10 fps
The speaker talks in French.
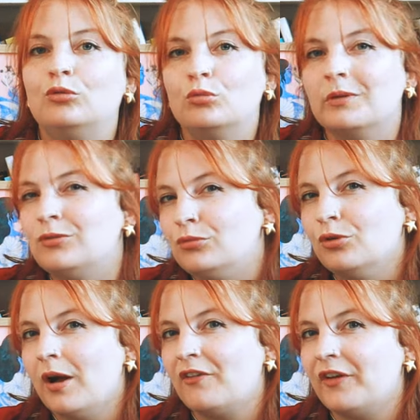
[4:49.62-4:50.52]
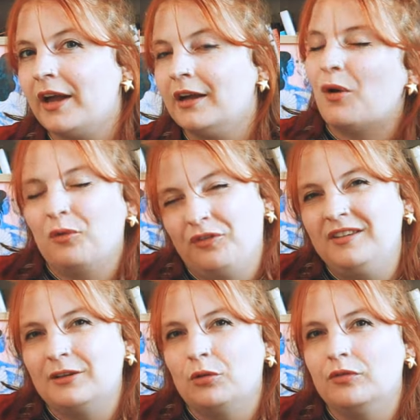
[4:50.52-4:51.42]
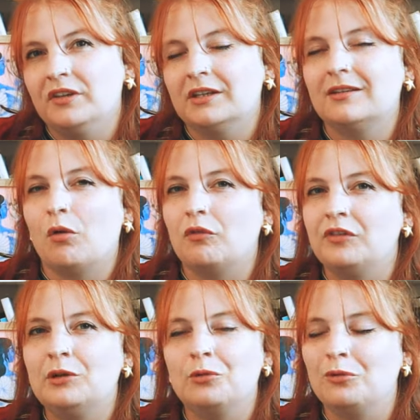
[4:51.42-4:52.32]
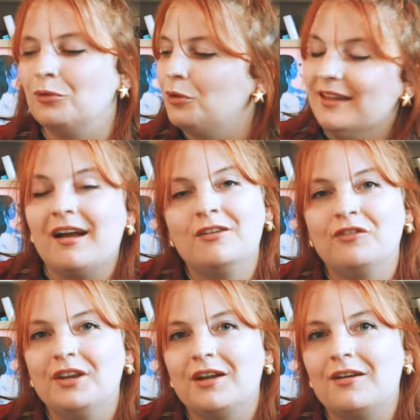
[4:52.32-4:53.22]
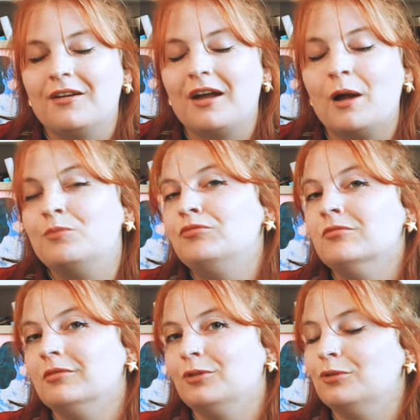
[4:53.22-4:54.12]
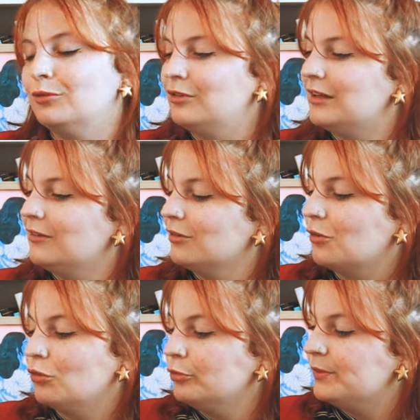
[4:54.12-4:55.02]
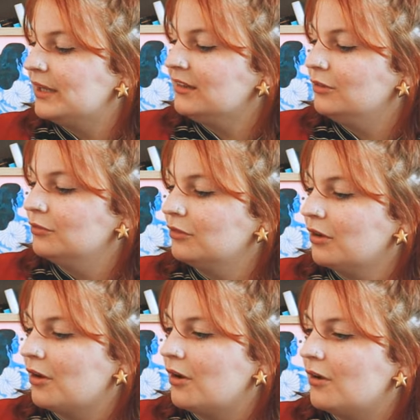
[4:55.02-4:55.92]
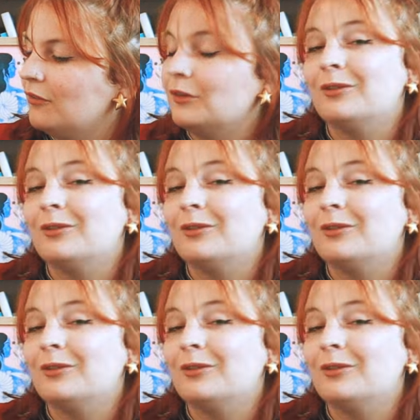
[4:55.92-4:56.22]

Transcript: que tu mets du temps à faire. T'as envie d'y revenir, t'as envie de le d'arriver euh, à bout de, cette euh, grosse pièce, donc euh,